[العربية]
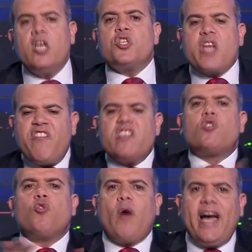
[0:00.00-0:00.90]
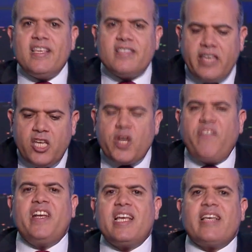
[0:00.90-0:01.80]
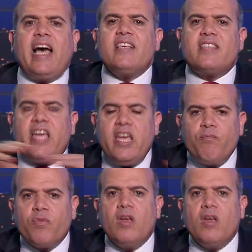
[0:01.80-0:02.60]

شاف السوق عايز ايه شاف الناس عايزه ايه